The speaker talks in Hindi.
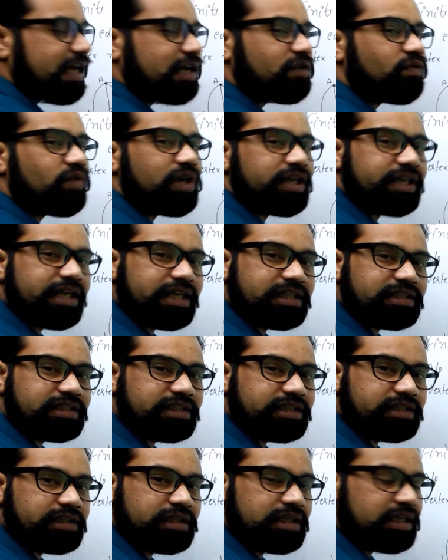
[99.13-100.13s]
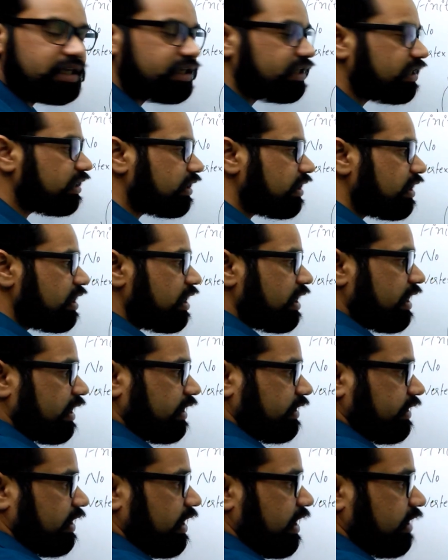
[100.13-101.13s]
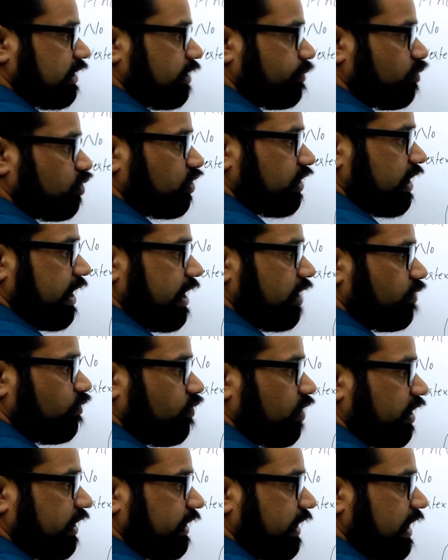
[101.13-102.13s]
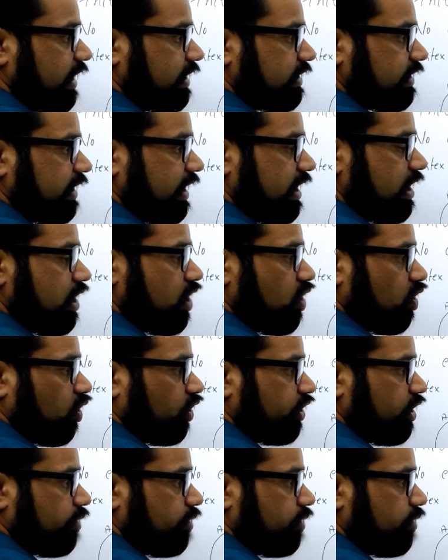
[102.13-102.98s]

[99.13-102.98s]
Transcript: एक वर्टेक्स से ठीक है ये लेट सपोज क्या है एक वर्टेक्स है और